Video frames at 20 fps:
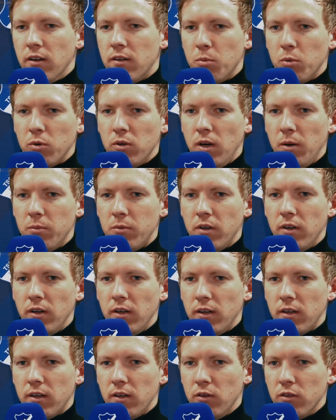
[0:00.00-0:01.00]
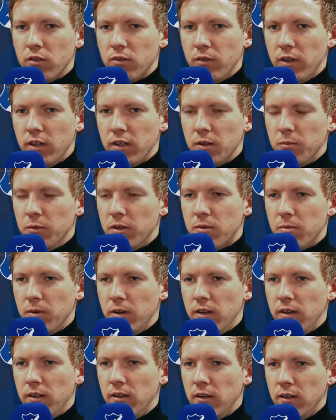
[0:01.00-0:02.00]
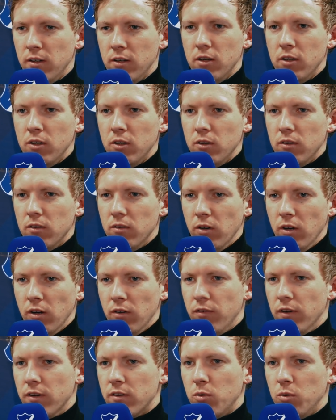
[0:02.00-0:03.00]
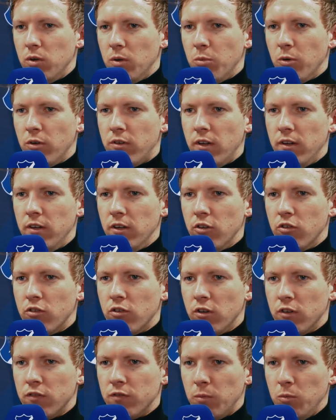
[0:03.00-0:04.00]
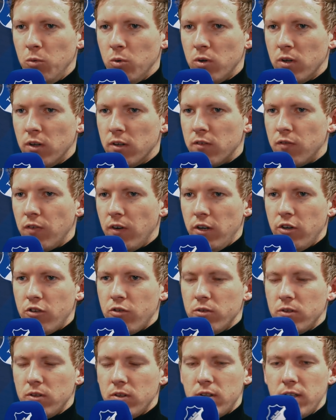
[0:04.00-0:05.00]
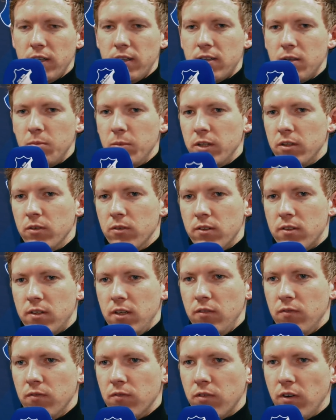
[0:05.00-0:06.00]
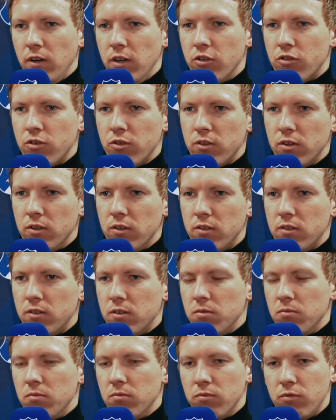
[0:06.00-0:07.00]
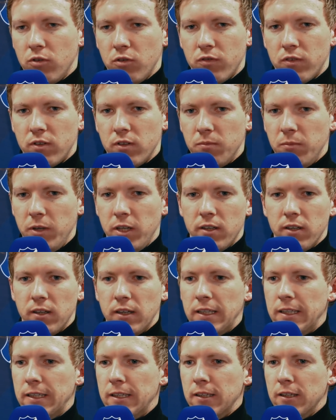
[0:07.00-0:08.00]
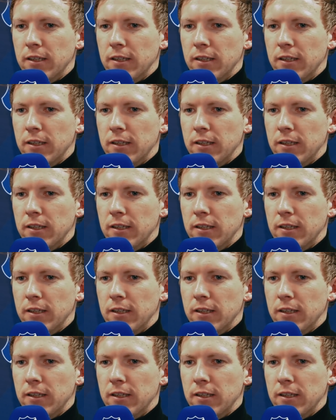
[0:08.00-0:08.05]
in der zweiten Halbzeit eigentlich genauso weiter mit zwei ja, fast hundertprozentigen Chancen von Lukas, freier Schuss aus 16 Meter und Steven, freier Schuss aus 15 Meter,